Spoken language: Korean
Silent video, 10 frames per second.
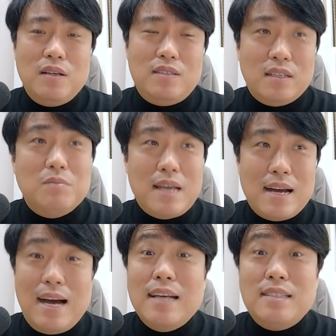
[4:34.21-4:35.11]
지금
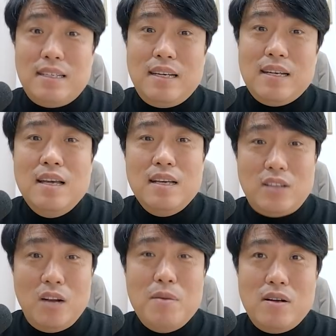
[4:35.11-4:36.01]
제가 하나씩
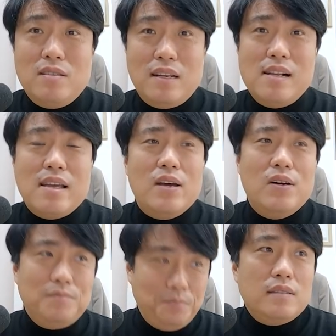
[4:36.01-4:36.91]
설명을
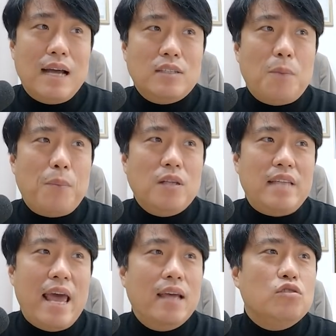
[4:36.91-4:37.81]
드릴게요. 자, 첫
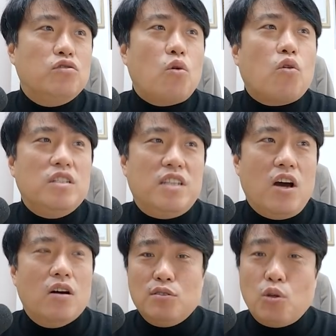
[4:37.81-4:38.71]
번째, 수도권
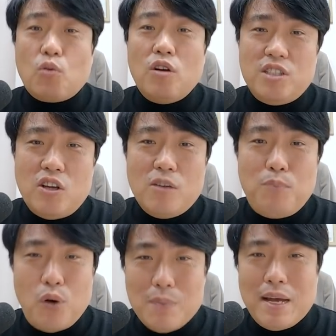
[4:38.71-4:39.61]
지역. 수도권 지역은
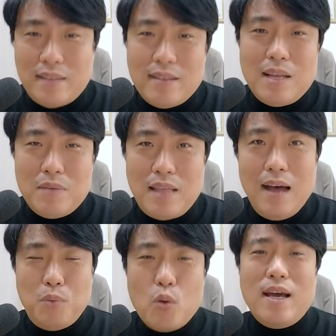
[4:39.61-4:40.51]
포함이 안
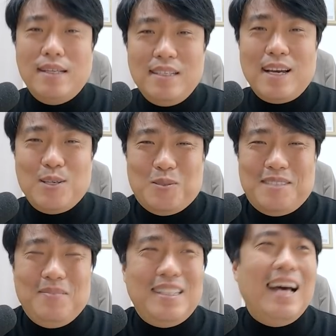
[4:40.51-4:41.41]
된답니다. 포기하시는 게
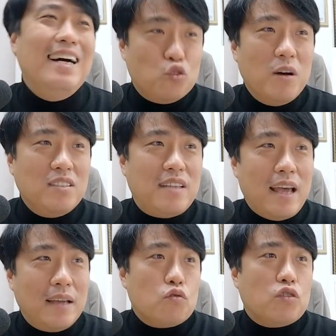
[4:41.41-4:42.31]
좋습니다. 두
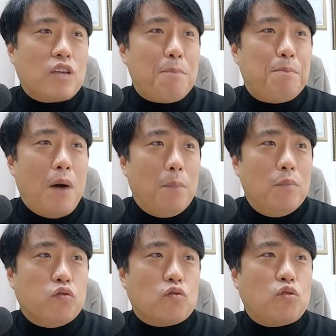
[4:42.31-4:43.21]
번째,
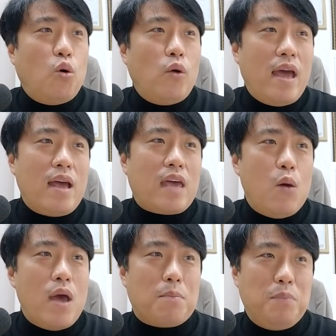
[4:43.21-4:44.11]
국계법, 국토의
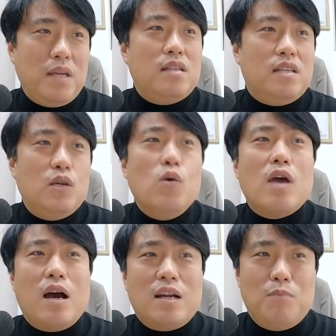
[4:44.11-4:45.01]
계획 및
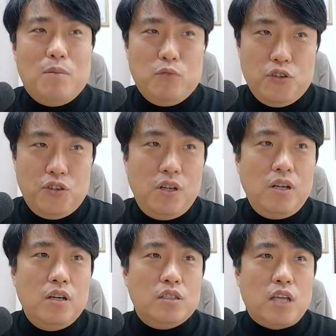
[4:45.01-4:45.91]
이용에 관한
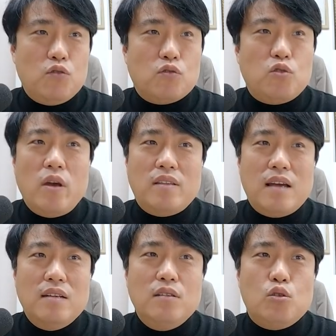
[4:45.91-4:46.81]
법률 제6조에
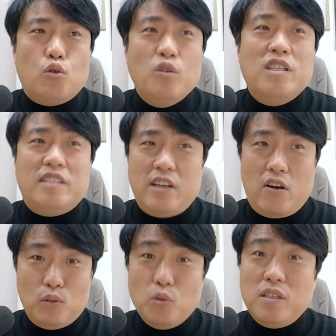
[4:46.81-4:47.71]
따른
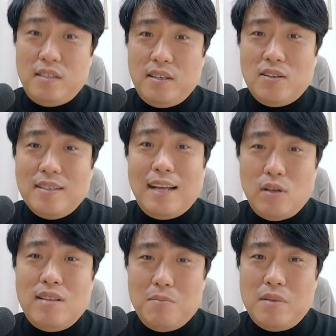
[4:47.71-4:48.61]
도시지역, 도시지역은 안
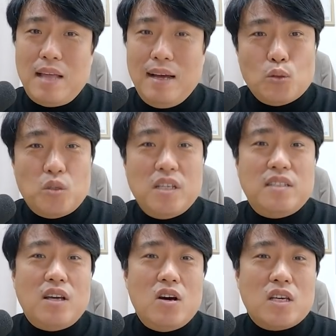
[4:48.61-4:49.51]
된답니다.
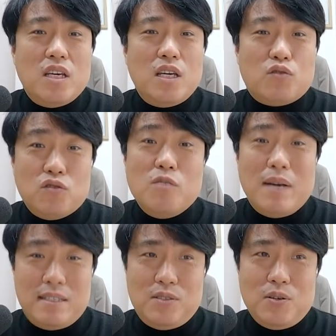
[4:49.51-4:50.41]
도시지역이
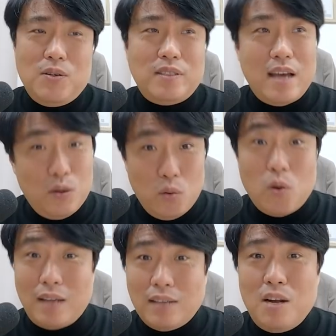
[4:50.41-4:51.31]
궁금하시죠? 제가
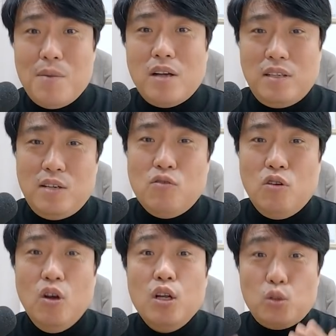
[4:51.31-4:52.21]
요거 다
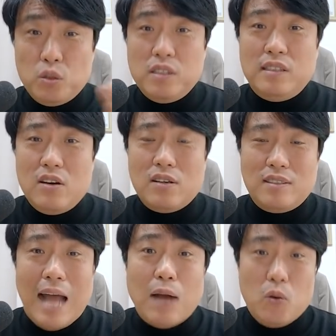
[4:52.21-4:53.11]
설명드리고 도시지역은
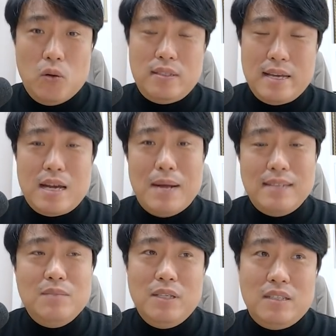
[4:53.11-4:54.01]
따로 제가
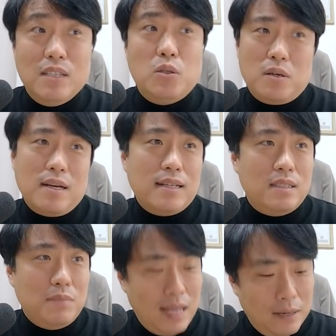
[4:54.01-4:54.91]
말씀을 드리도록
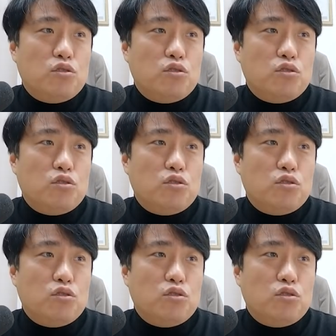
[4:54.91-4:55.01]
하겠습니다.